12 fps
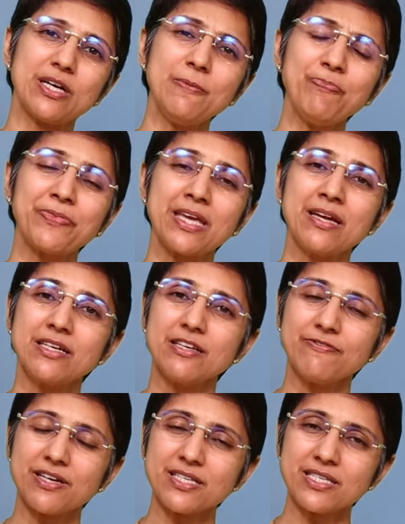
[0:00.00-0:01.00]
కూడా
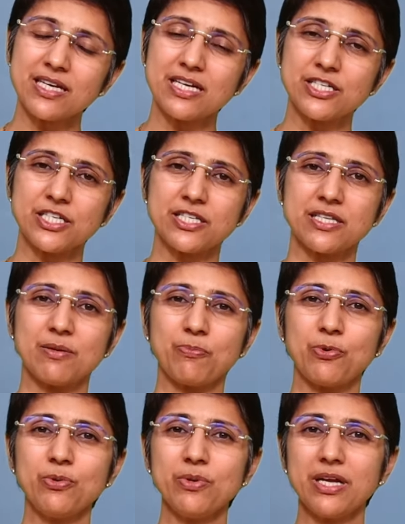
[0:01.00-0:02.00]
టీఫా స్కాన్
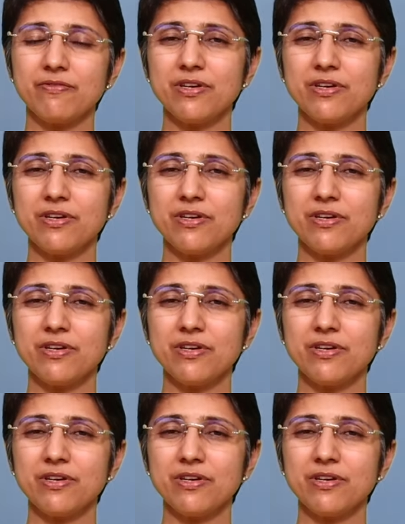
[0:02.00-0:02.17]
చేసినప్పుడు